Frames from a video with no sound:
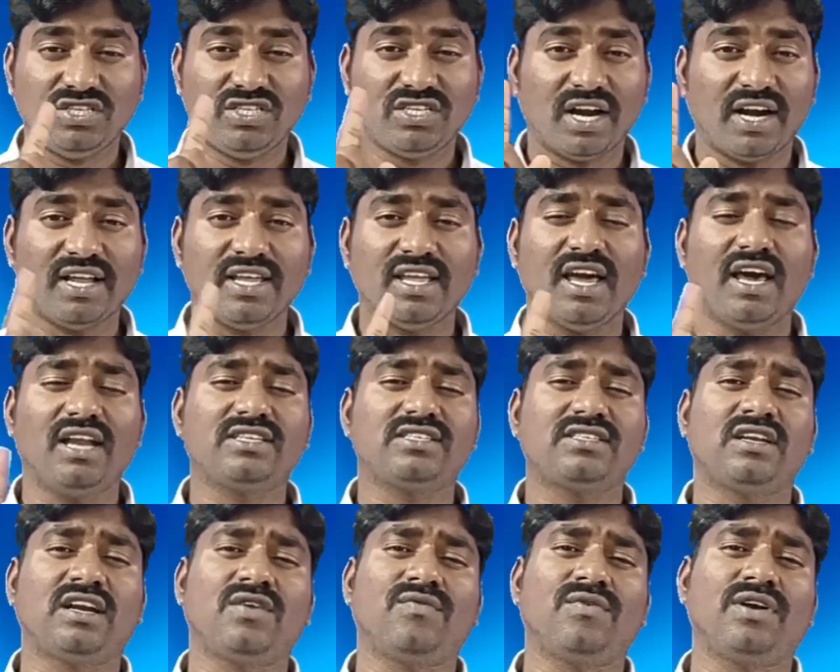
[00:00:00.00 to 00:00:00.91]

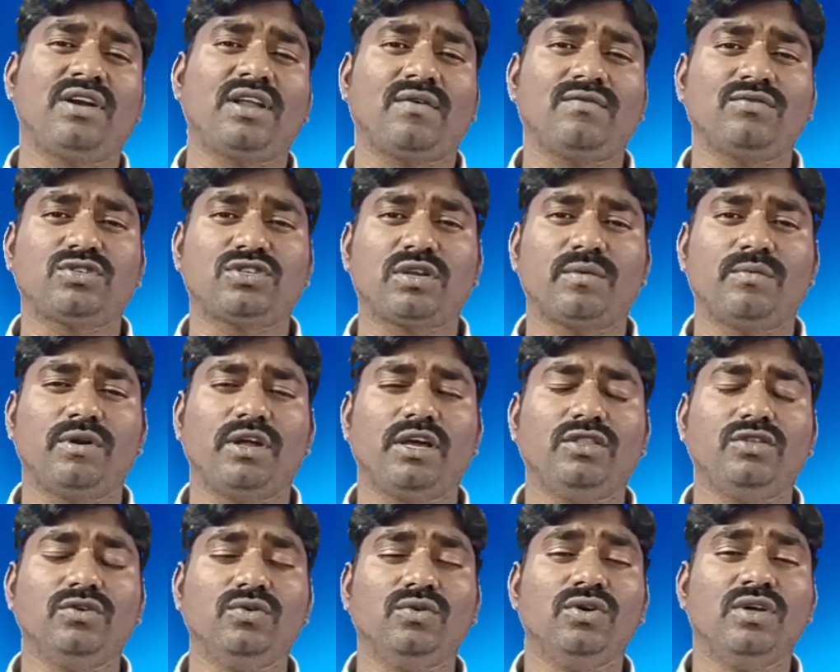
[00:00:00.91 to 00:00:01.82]
జడియాల్సినటువంటి అవసరం
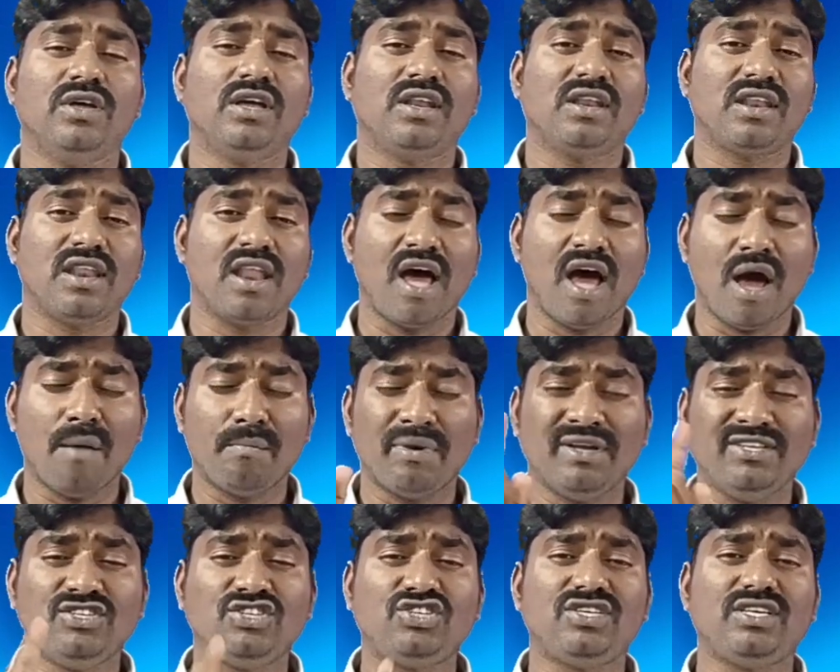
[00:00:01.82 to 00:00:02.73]
లేదు నా
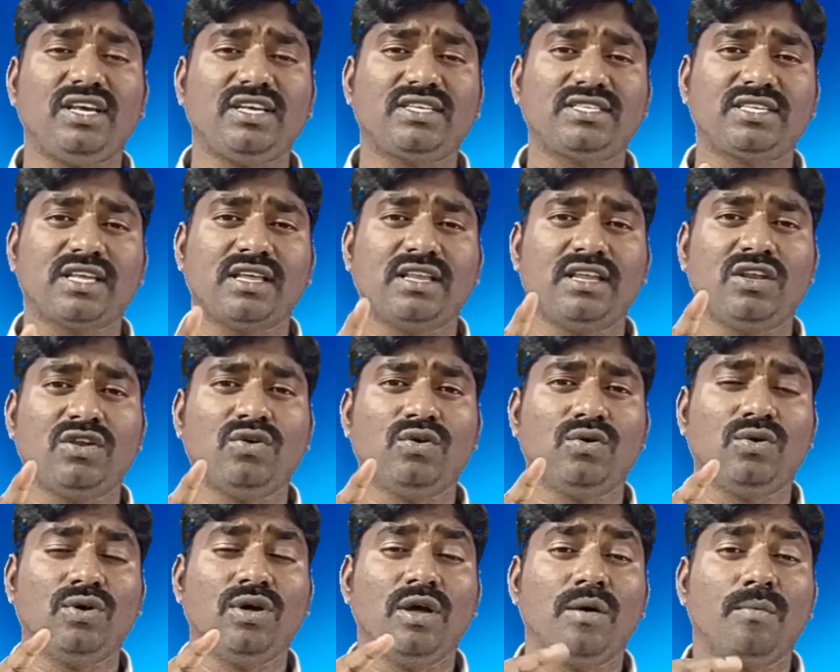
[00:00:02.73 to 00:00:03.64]
మంచి ఎస్ఐ నిన్ను
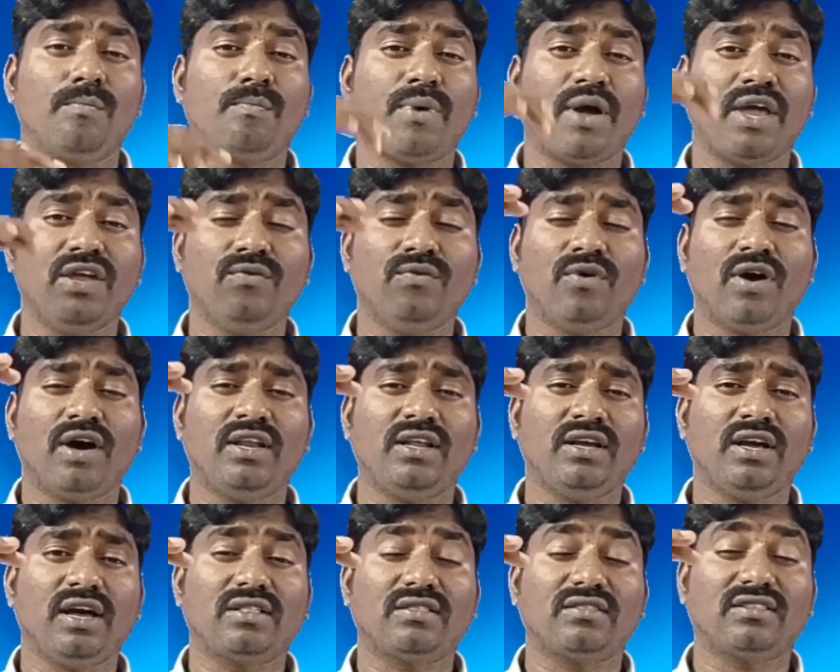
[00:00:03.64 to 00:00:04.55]

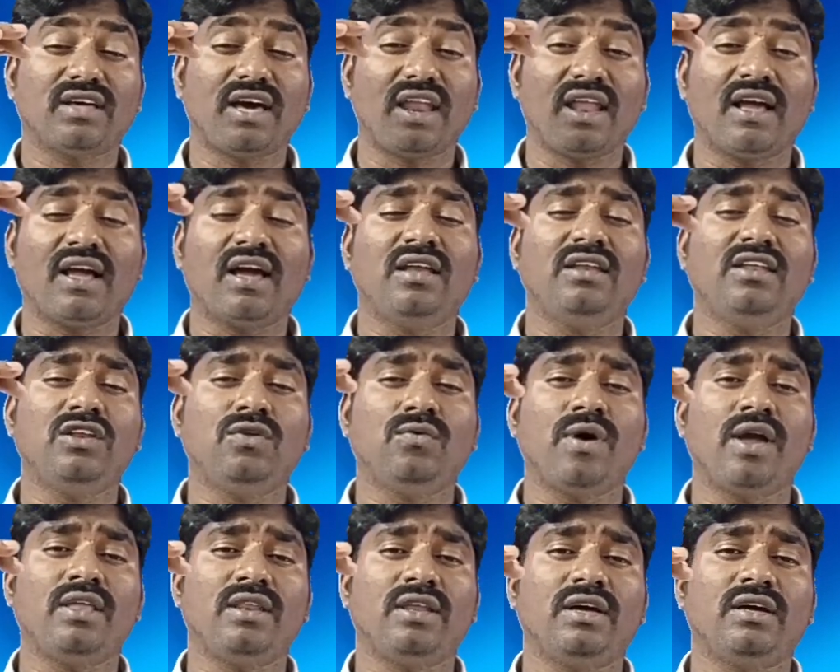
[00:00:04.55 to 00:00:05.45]
పైవాణిగా తలగా నిన్ను
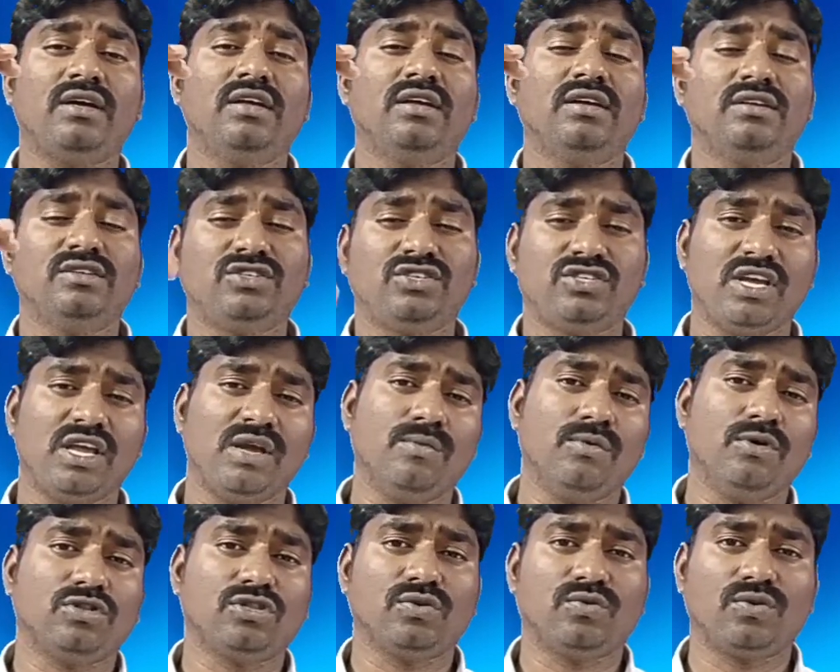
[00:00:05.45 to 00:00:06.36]
ఆయన
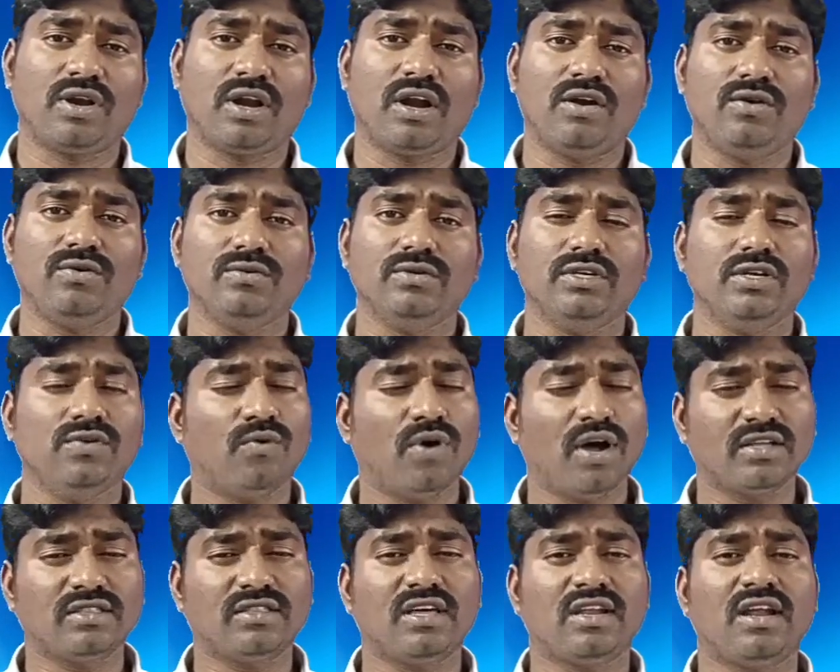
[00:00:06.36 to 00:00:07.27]
చేయబోతూ ఉన్నాడు ఈ
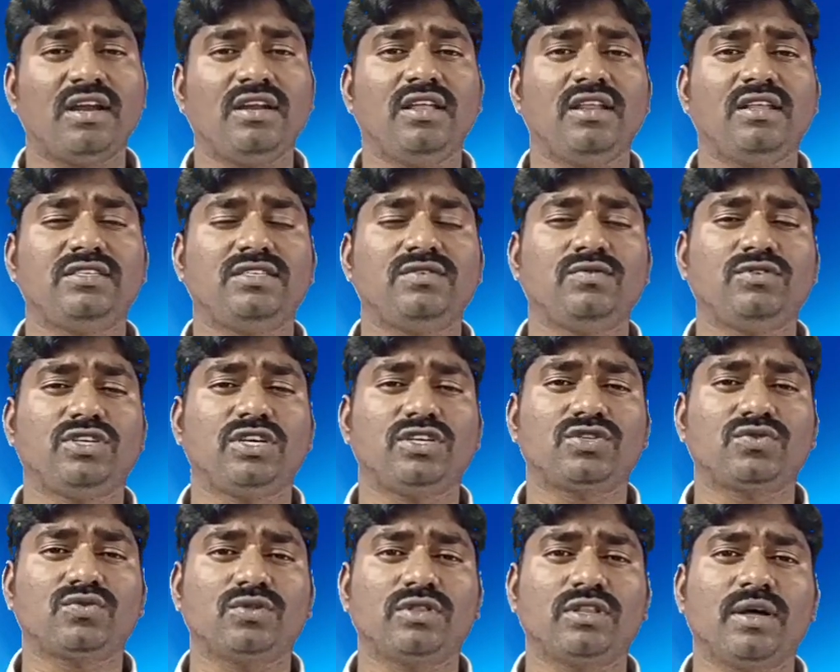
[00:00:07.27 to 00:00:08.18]
వాగ్దానాన్ని రిసీవ్
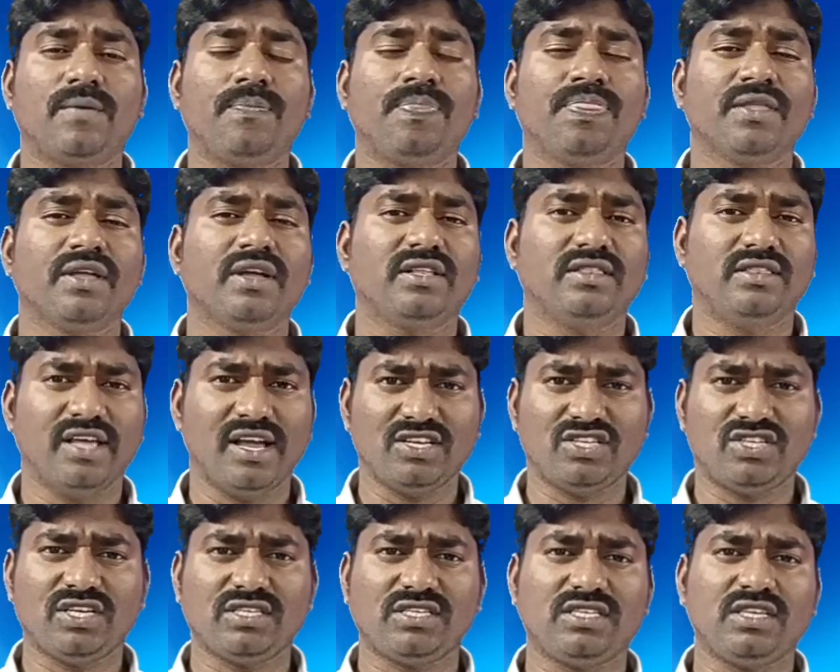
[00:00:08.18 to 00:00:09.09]
చేసుకుందాం
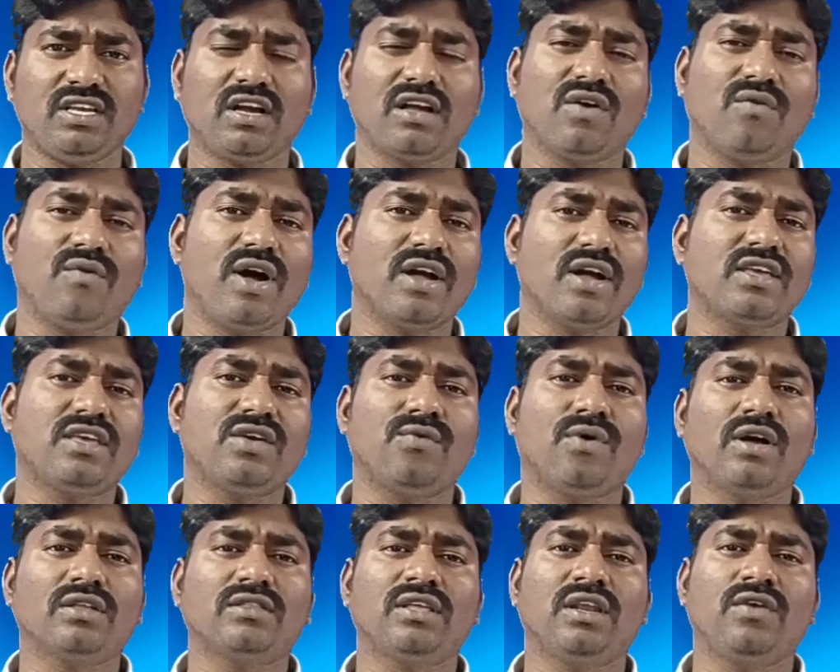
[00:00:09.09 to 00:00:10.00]
దయచేసి యొక్క వాక్య
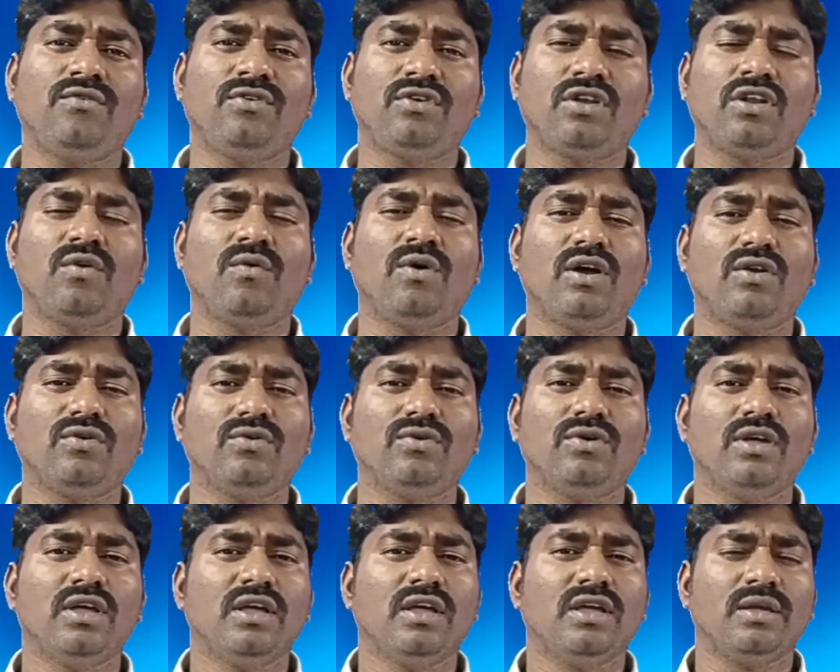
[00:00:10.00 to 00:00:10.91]
వాగ్దానం ఉంటున్న వారు
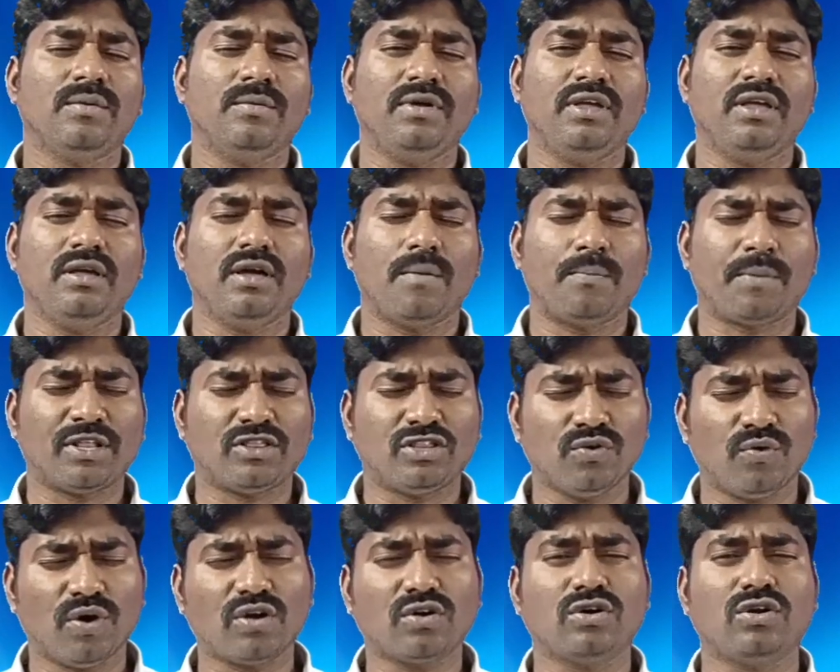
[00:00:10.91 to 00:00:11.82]
ఇవి
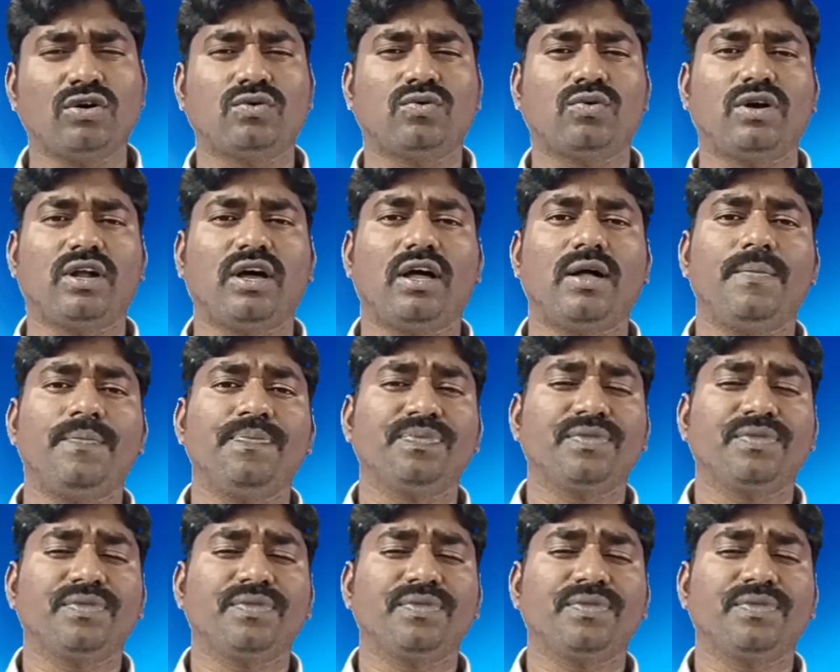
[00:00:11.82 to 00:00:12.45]
ప్రతి ఒక్కరు కూడా